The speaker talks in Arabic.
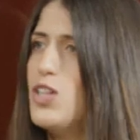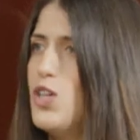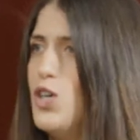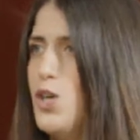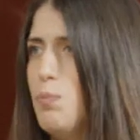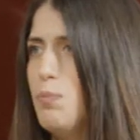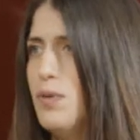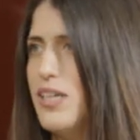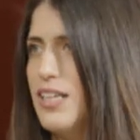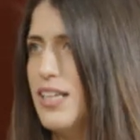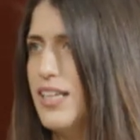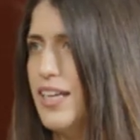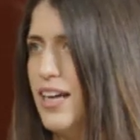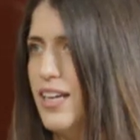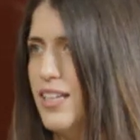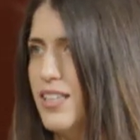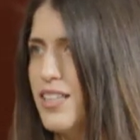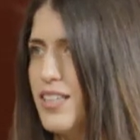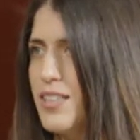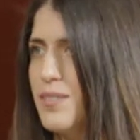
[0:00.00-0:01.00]
لحبي
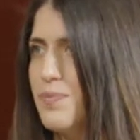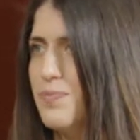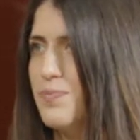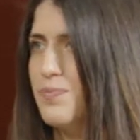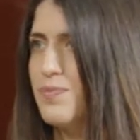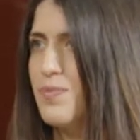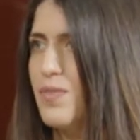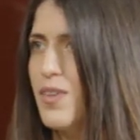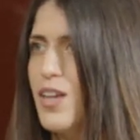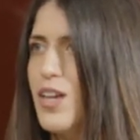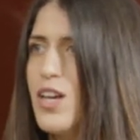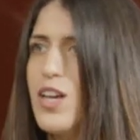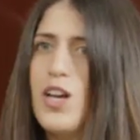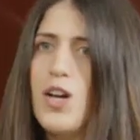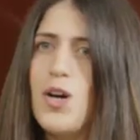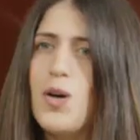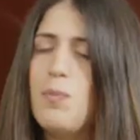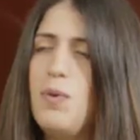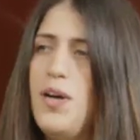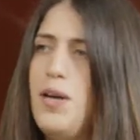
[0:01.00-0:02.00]
للكعك
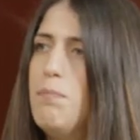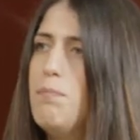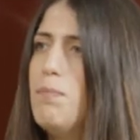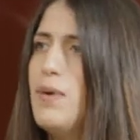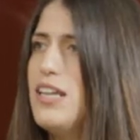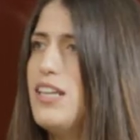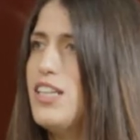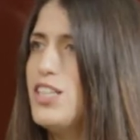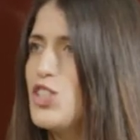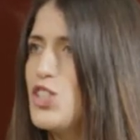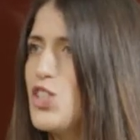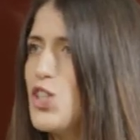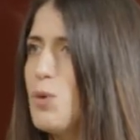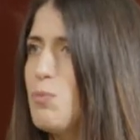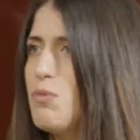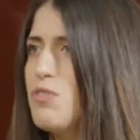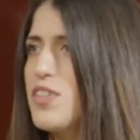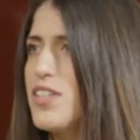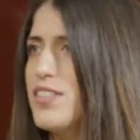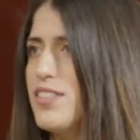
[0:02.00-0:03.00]
وبحب بلش
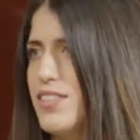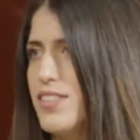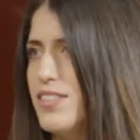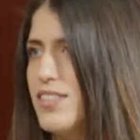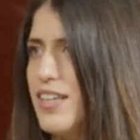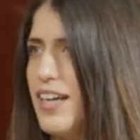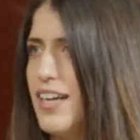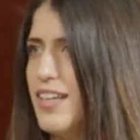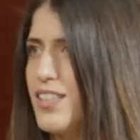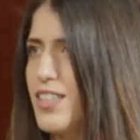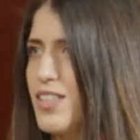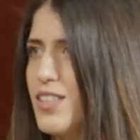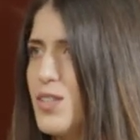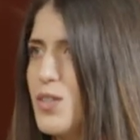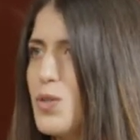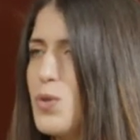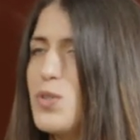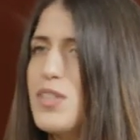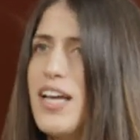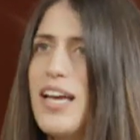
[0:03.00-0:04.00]
يومي في قطعه كعك
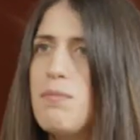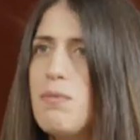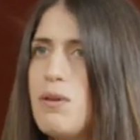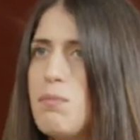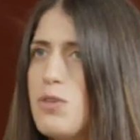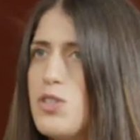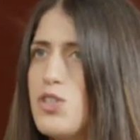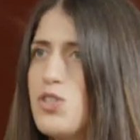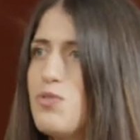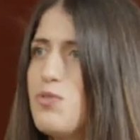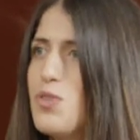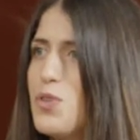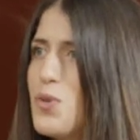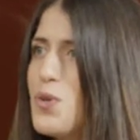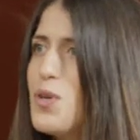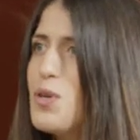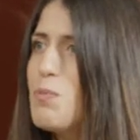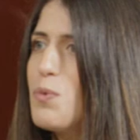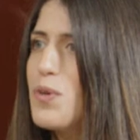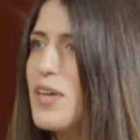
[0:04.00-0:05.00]
ودائما بشوف في
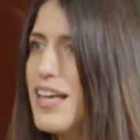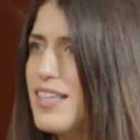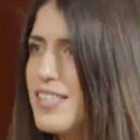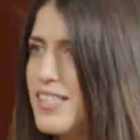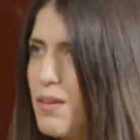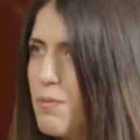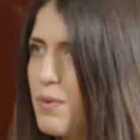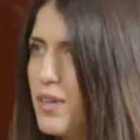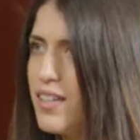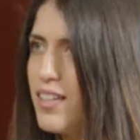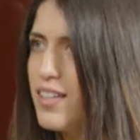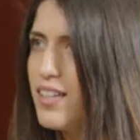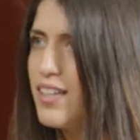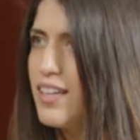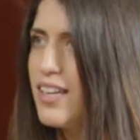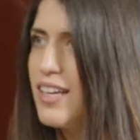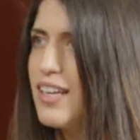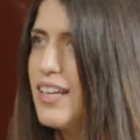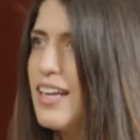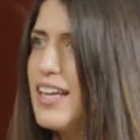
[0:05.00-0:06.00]
كل مناسبه
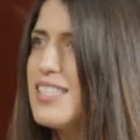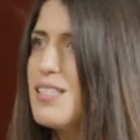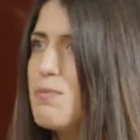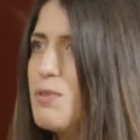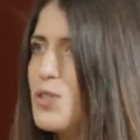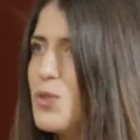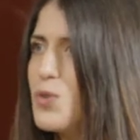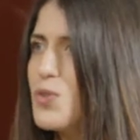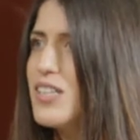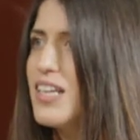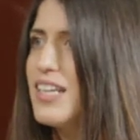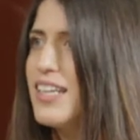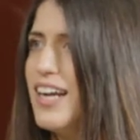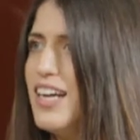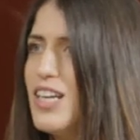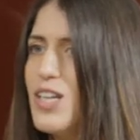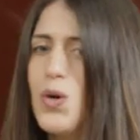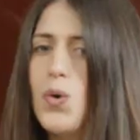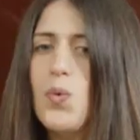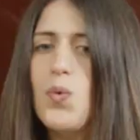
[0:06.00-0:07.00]
لازم يكون
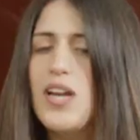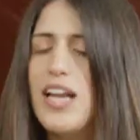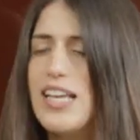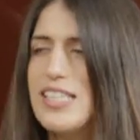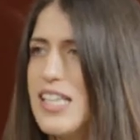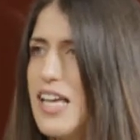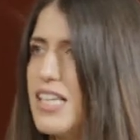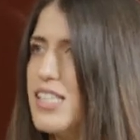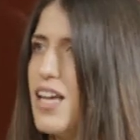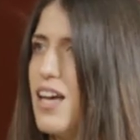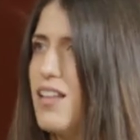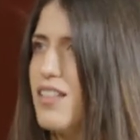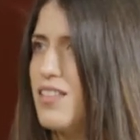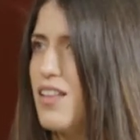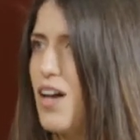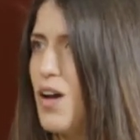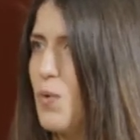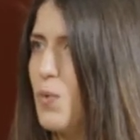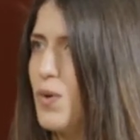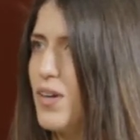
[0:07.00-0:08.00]
الكعك هو الاساس على
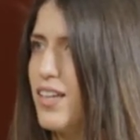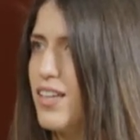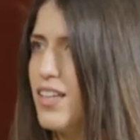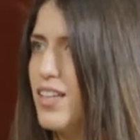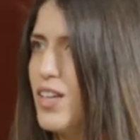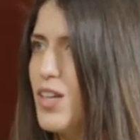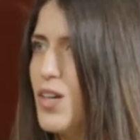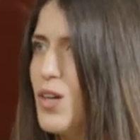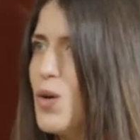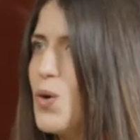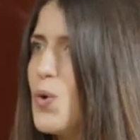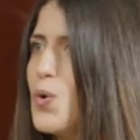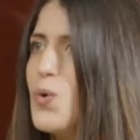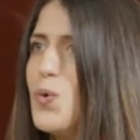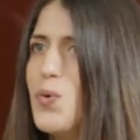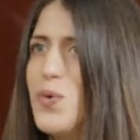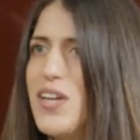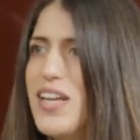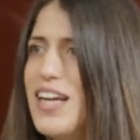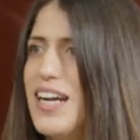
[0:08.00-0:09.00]
الطاوله
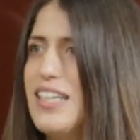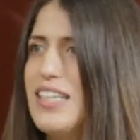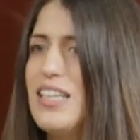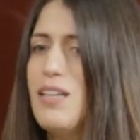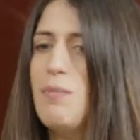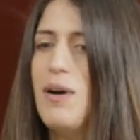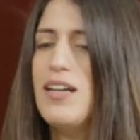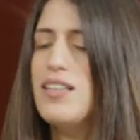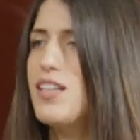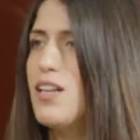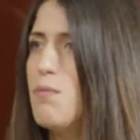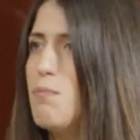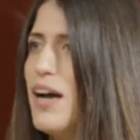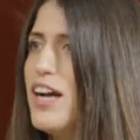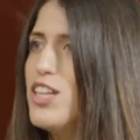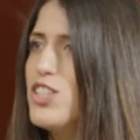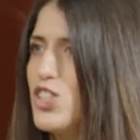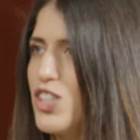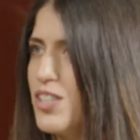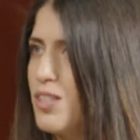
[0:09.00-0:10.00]
وهو يعني بعطي
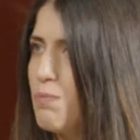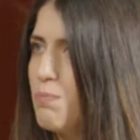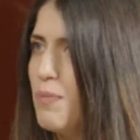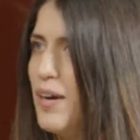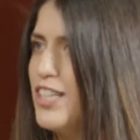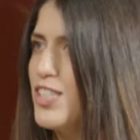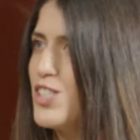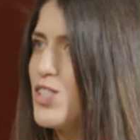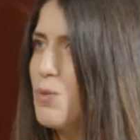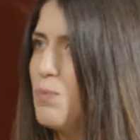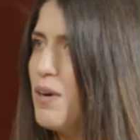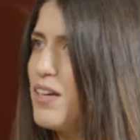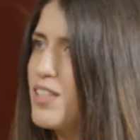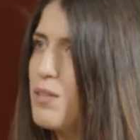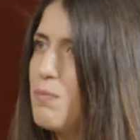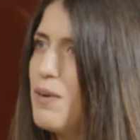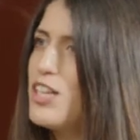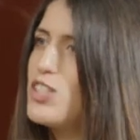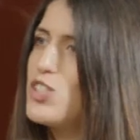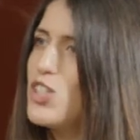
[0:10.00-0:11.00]
البهجه بحسه بعطي
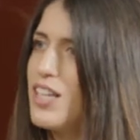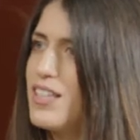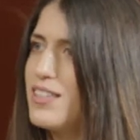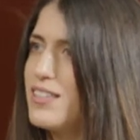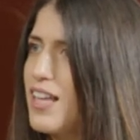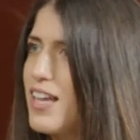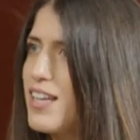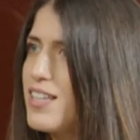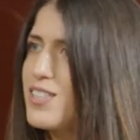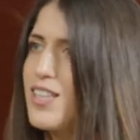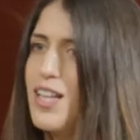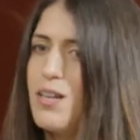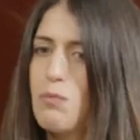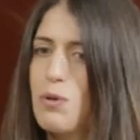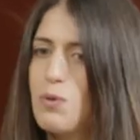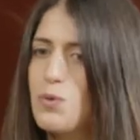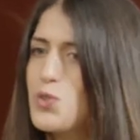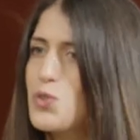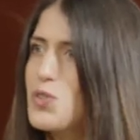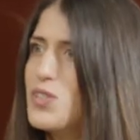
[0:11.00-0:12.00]
بهجه للناس
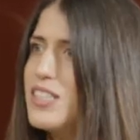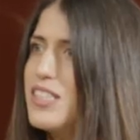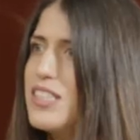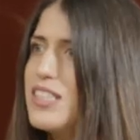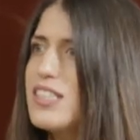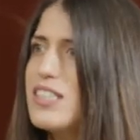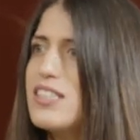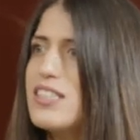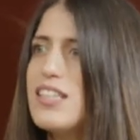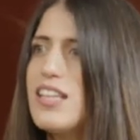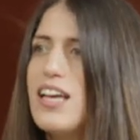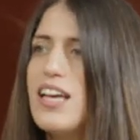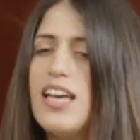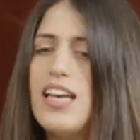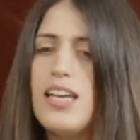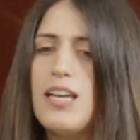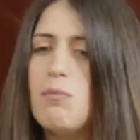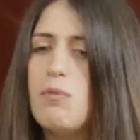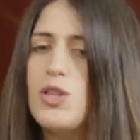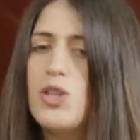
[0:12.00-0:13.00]
للموجودين
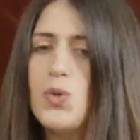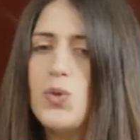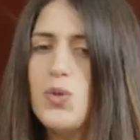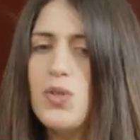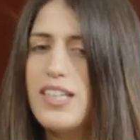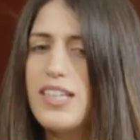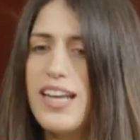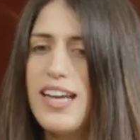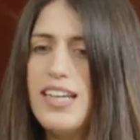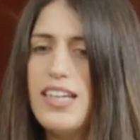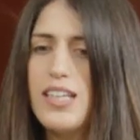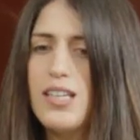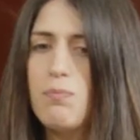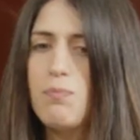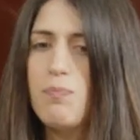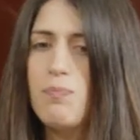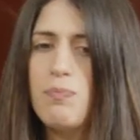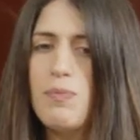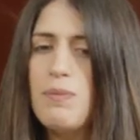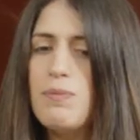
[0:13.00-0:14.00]
من دون كعك
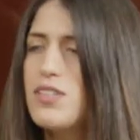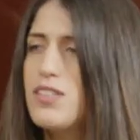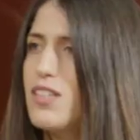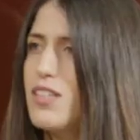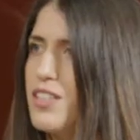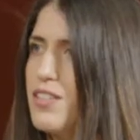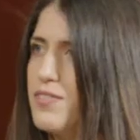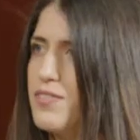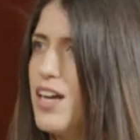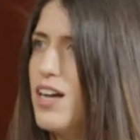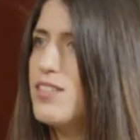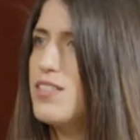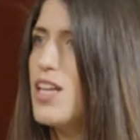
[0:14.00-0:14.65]
ما بتقدر تفتح